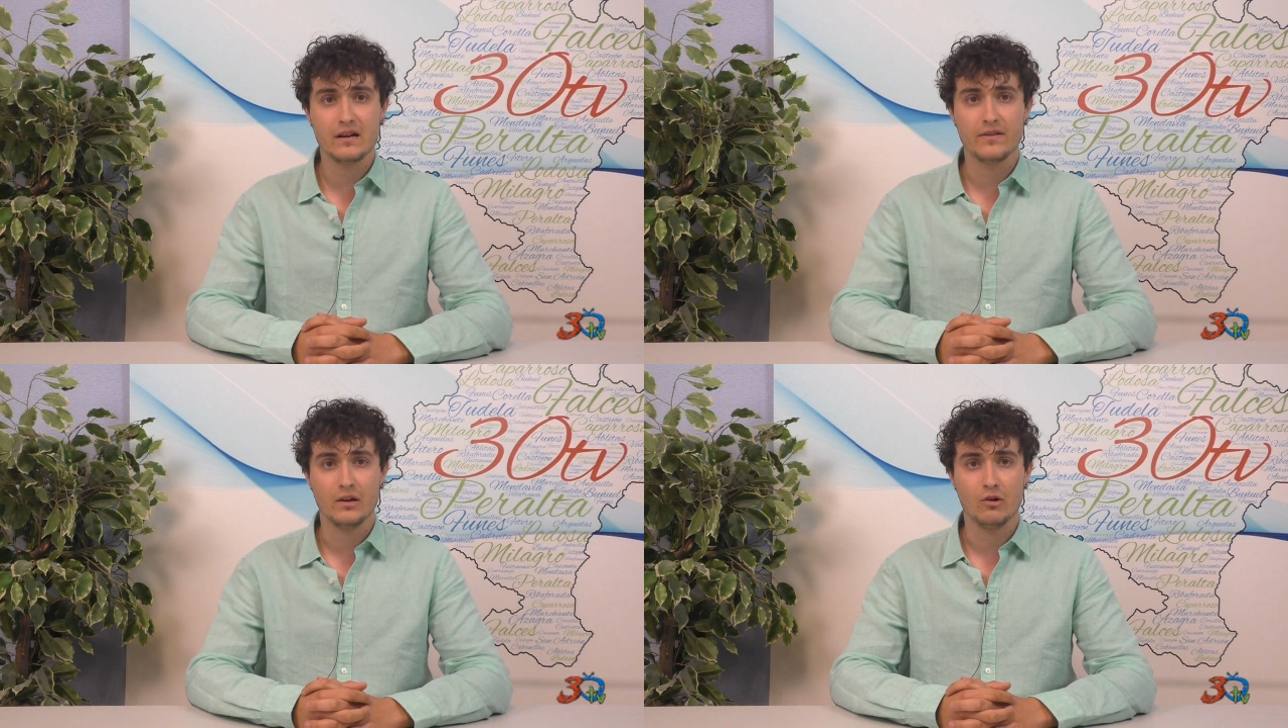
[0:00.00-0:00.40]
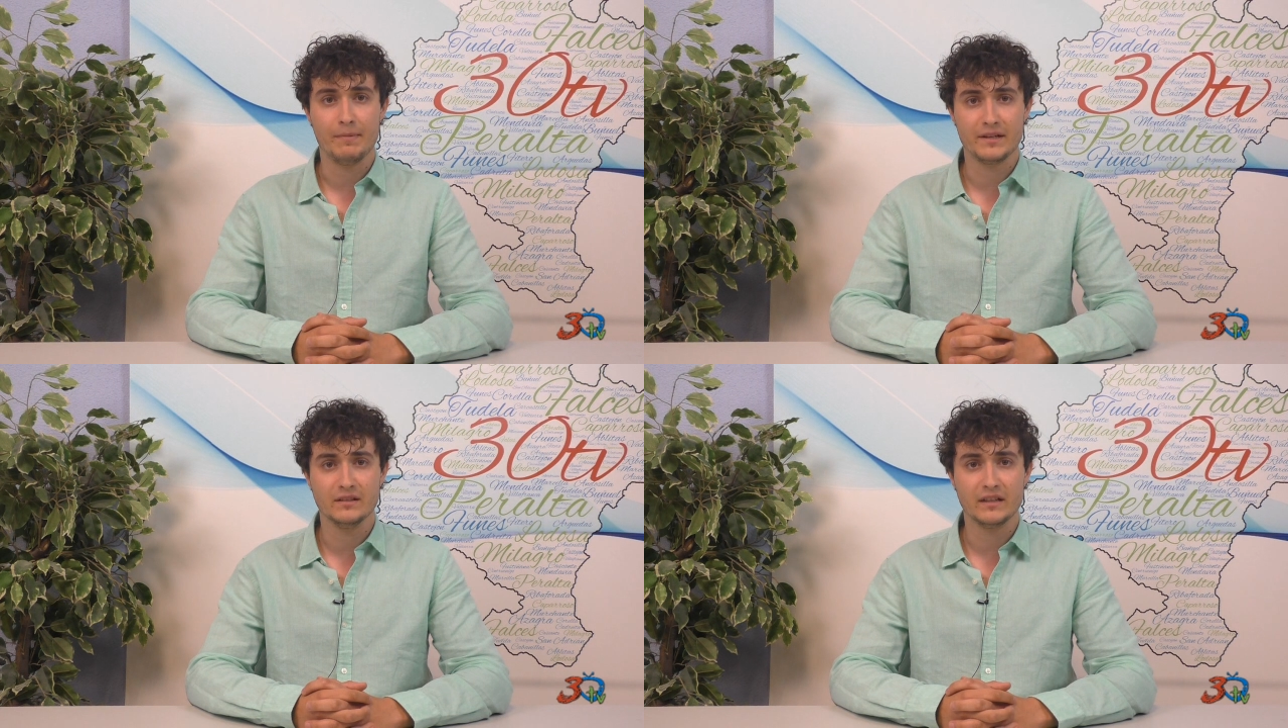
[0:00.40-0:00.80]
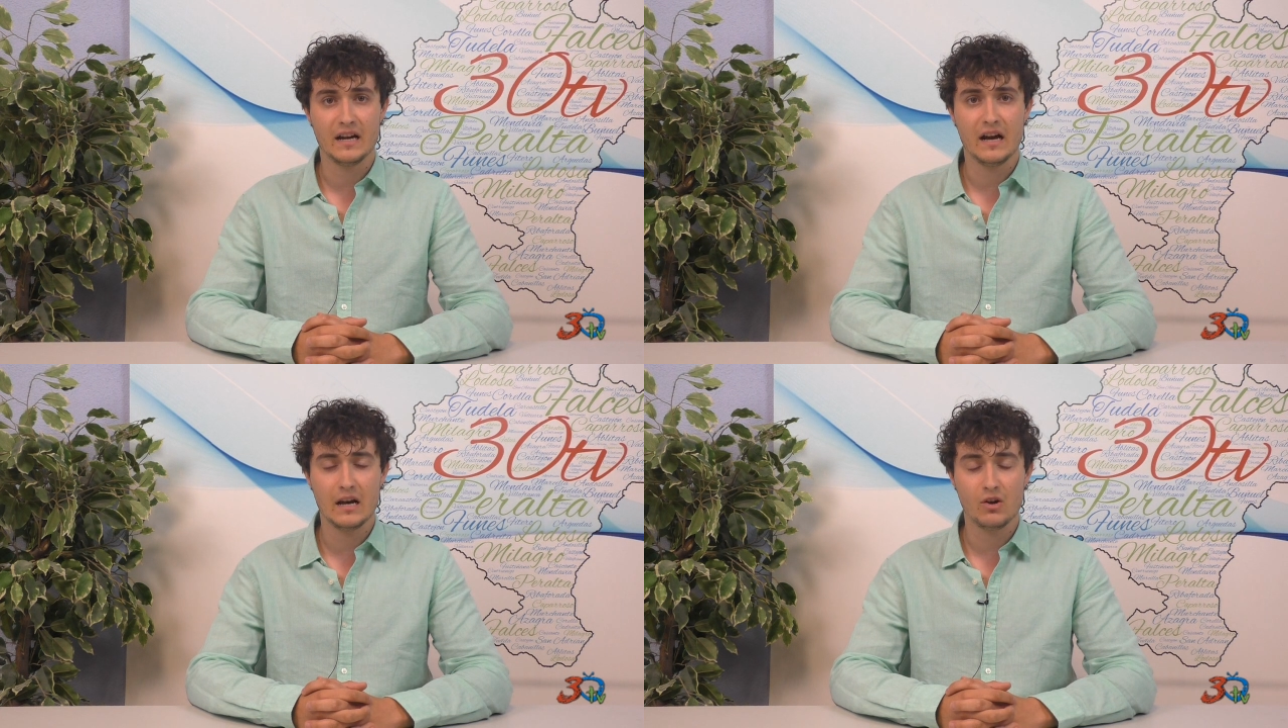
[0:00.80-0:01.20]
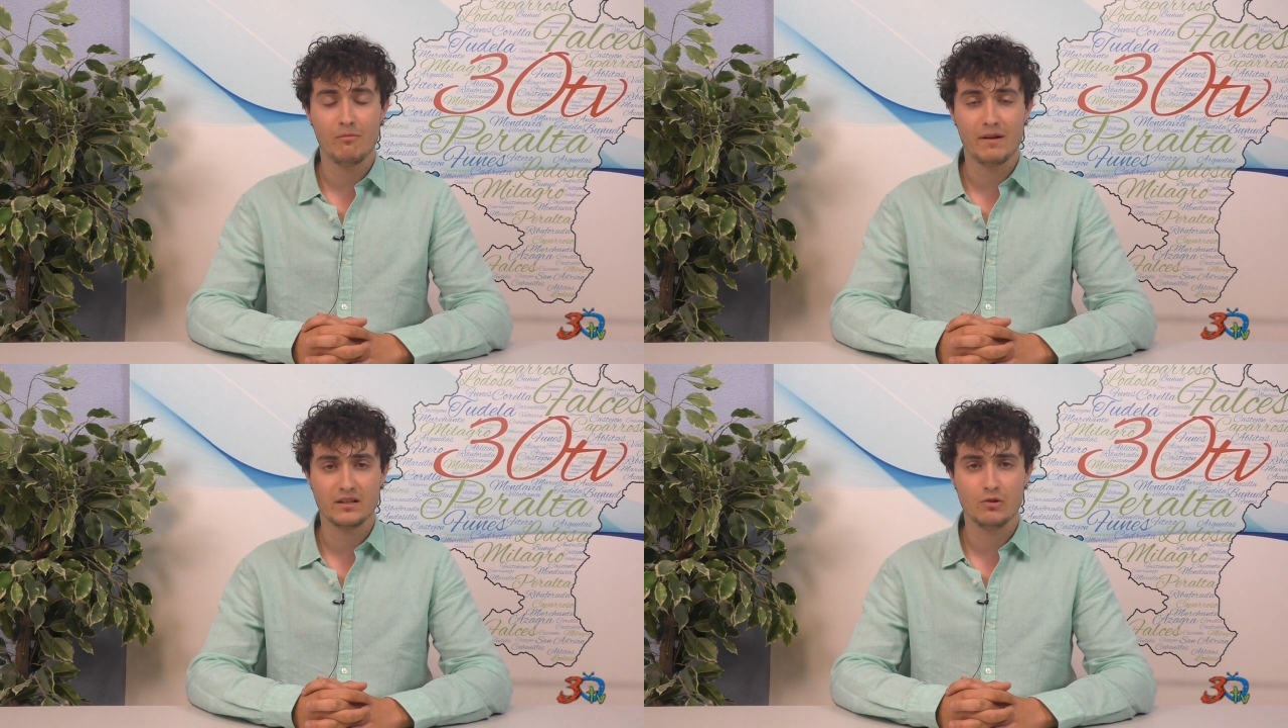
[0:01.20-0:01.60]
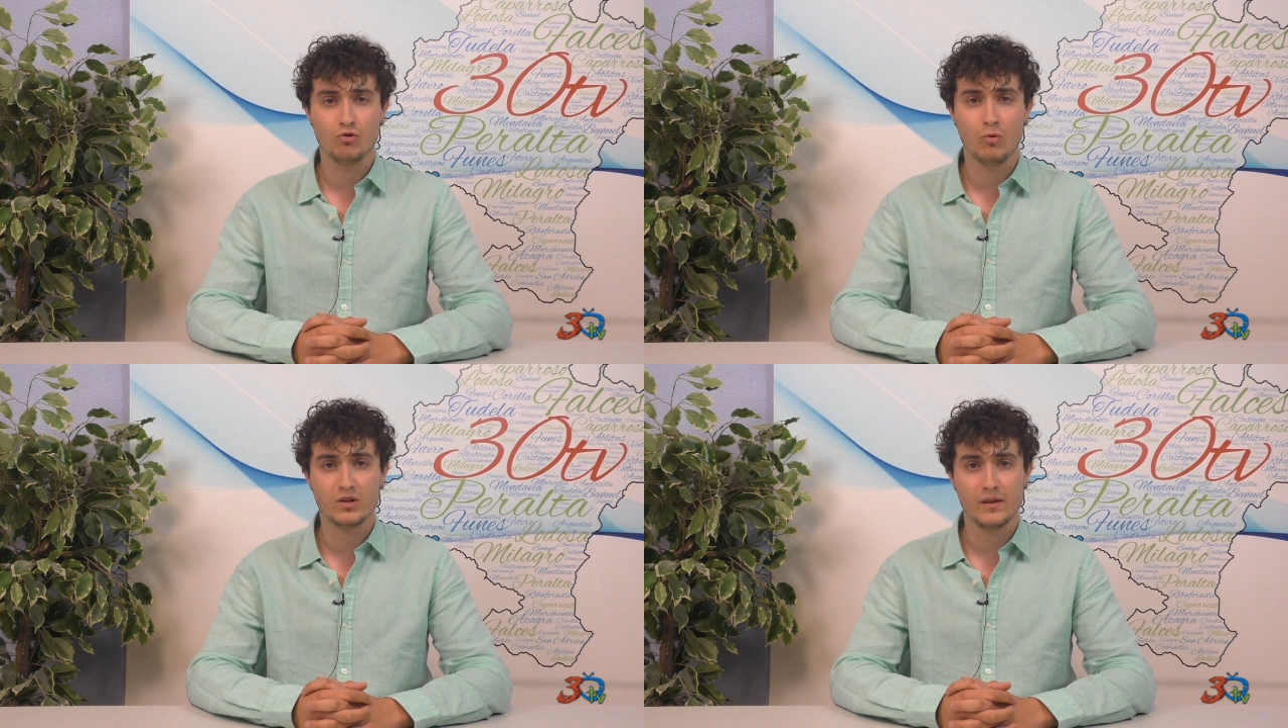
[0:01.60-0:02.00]
y el cielo presentará algo más de
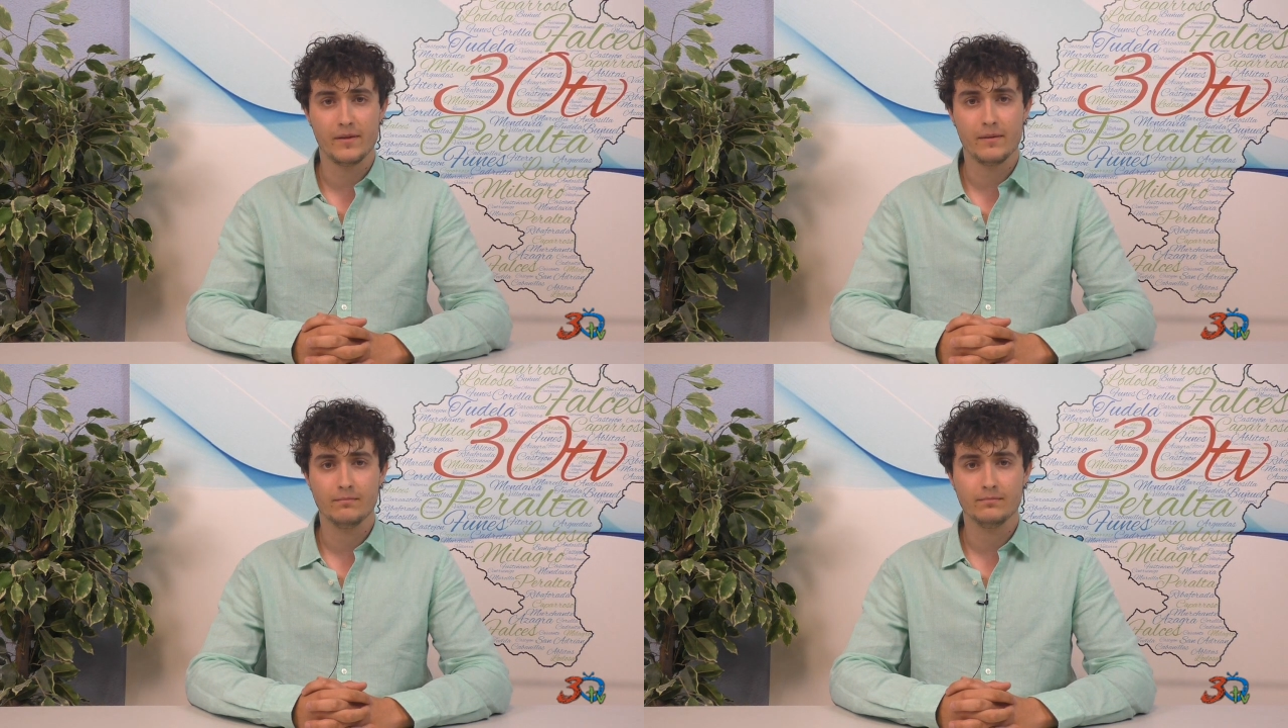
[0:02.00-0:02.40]
nubosidad.